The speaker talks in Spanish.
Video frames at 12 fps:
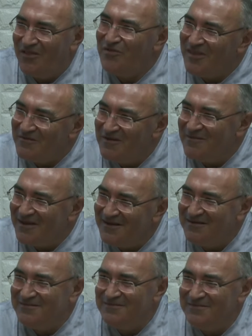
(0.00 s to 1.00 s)
donde
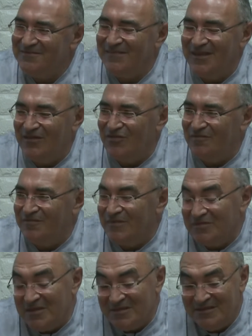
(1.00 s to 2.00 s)
viven y eso.
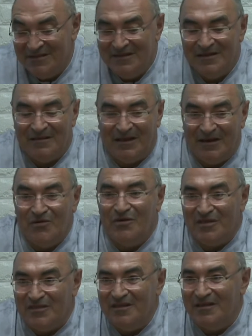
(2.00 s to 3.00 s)
Entonces, creo
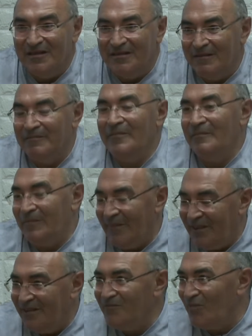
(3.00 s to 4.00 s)
que sí,
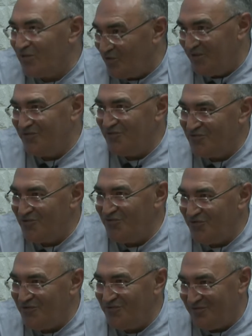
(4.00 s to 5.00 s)
y 400
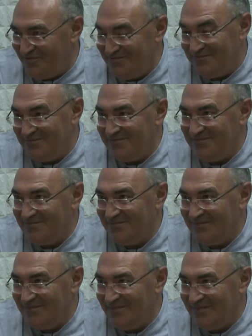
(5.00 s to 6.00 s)
socios
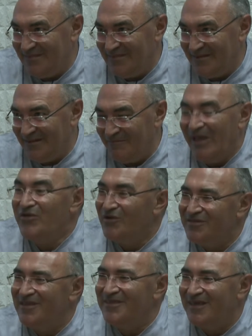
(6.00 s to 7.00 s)

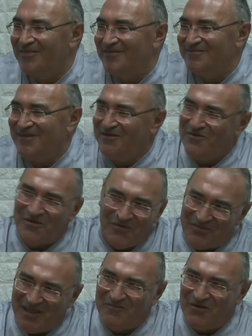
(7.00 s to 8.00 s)
mayores de edad, o sea, no
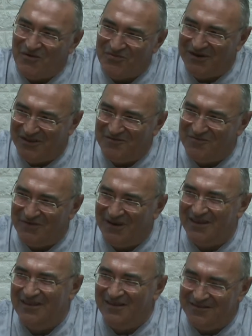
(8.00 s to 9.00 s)
contamos los críos,
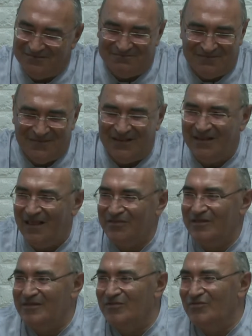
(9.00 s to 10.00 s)
porque... Si no,